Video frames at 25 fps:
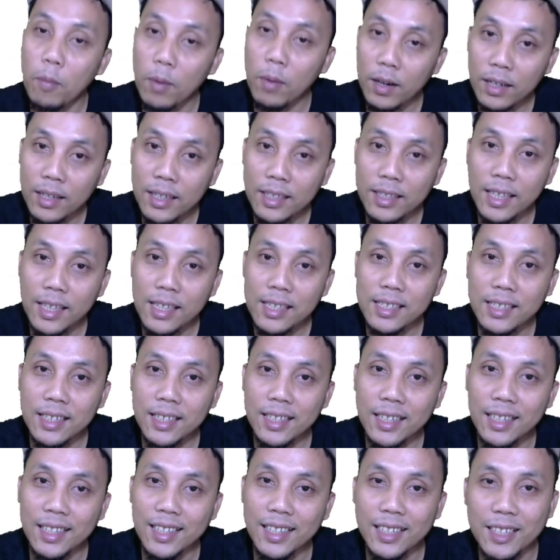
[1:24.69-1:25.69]
assalamualaikum
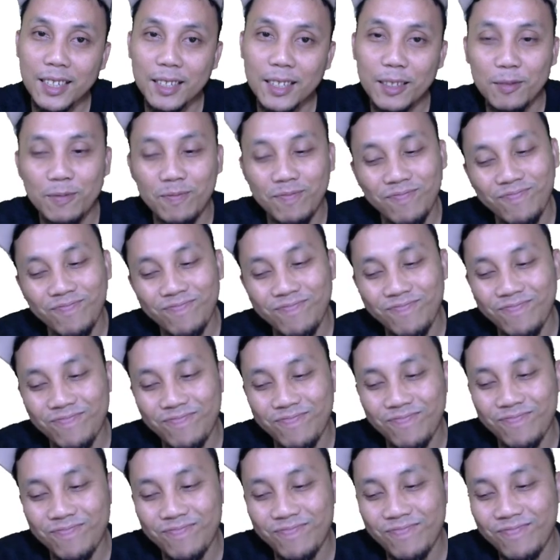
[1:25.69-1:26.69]
warahmatullahi wabarakatuh.
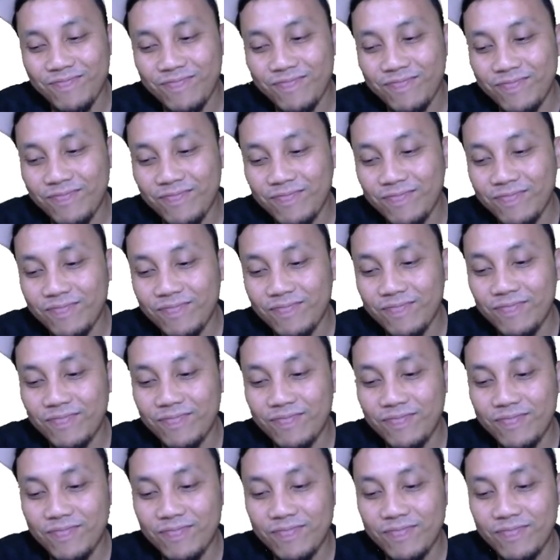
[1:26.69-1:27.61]
Salam sejahtera untuk kita